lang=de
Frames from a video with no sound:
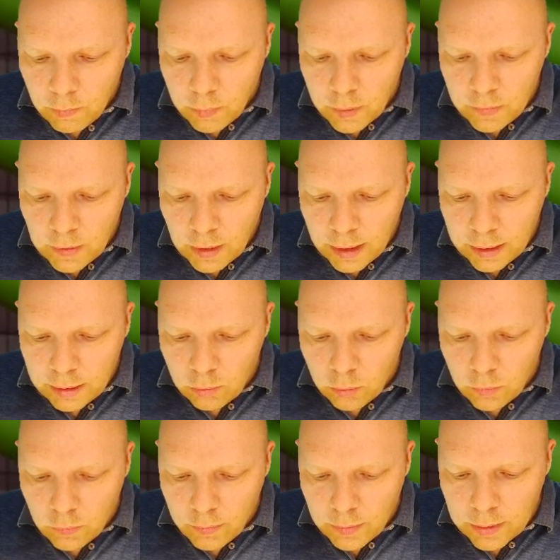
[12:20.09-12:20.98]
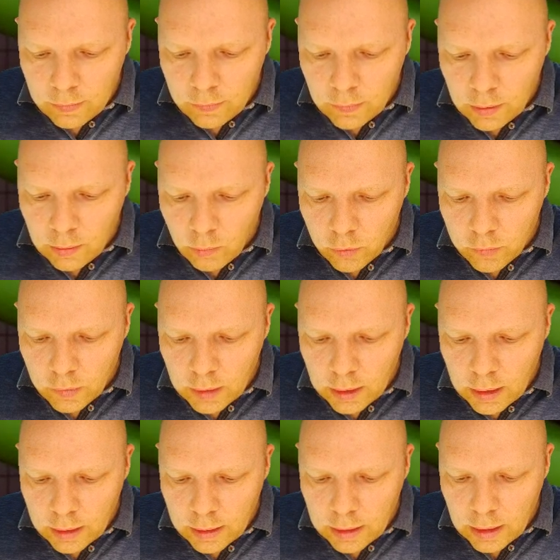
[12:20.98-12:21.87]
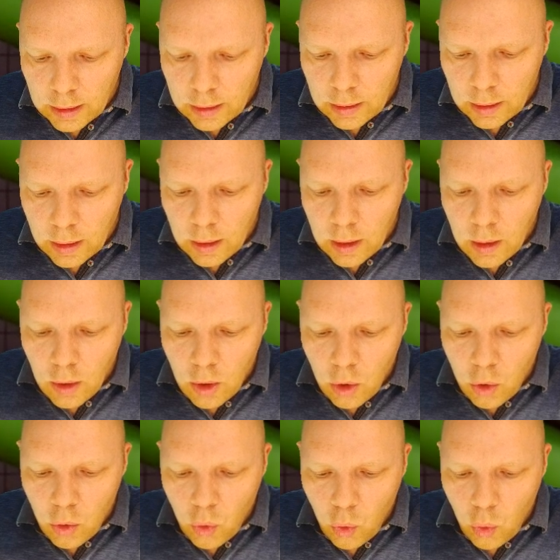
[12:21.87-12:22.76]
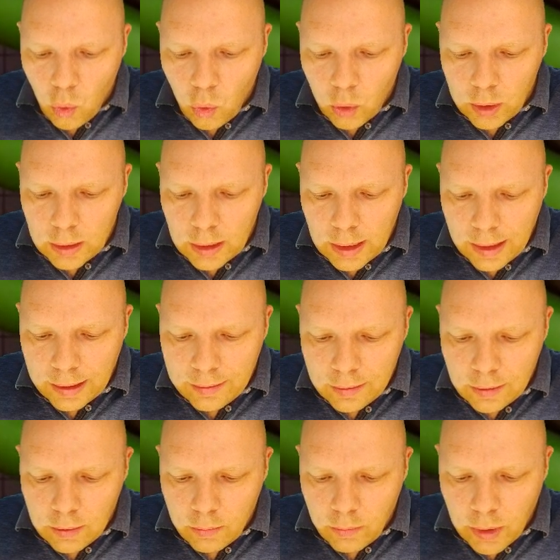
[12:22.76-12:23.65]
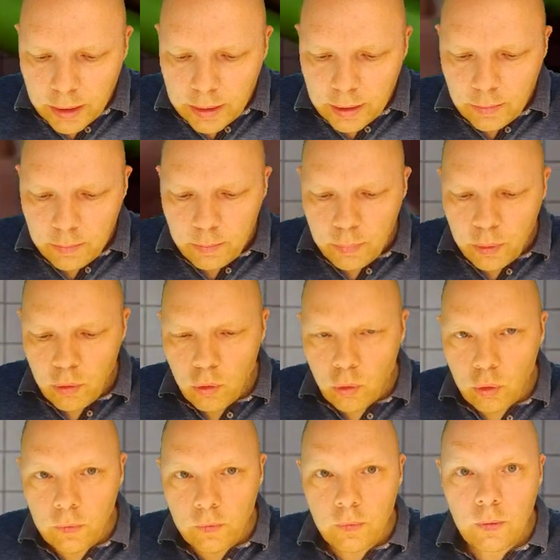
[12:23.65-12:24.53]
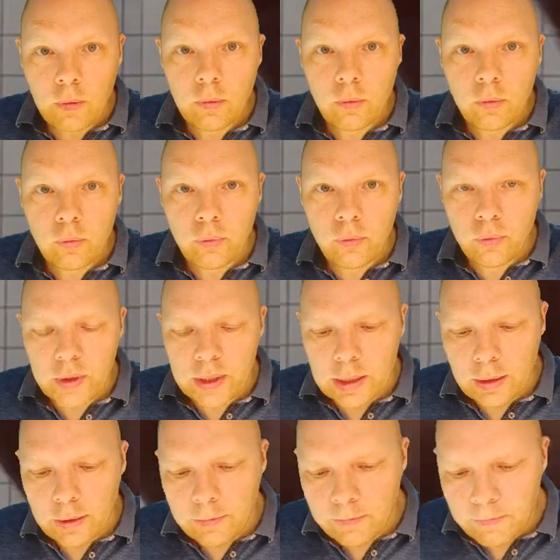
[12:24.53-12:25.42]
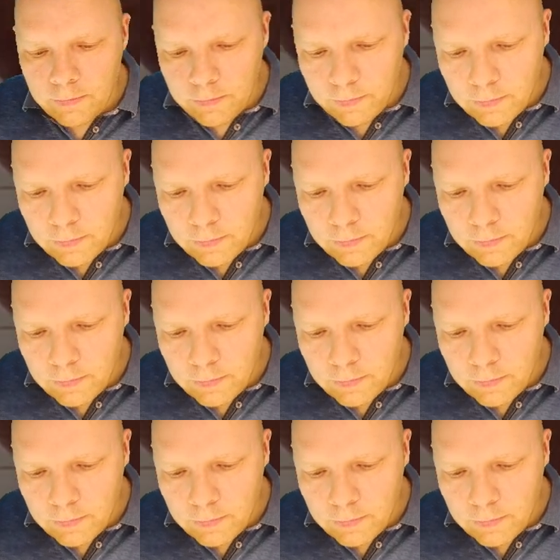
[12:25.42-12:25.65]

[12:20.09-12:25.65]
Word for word: Bis 21 muss ich ja gehen und lande bei der plus 4.